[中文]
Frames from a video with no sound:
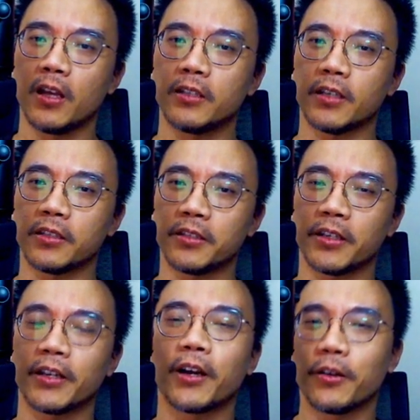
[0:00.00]
假设今
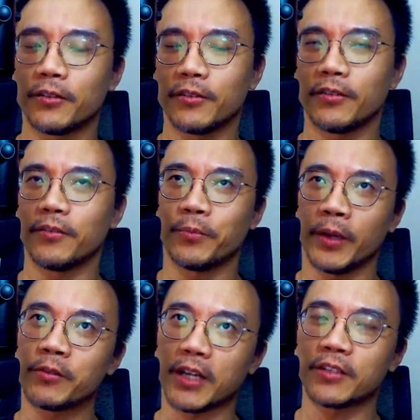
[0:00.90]
天要不
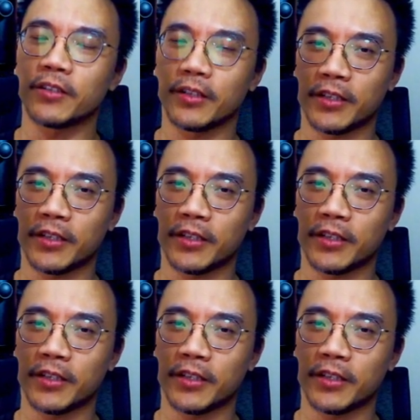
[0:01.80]
用假设，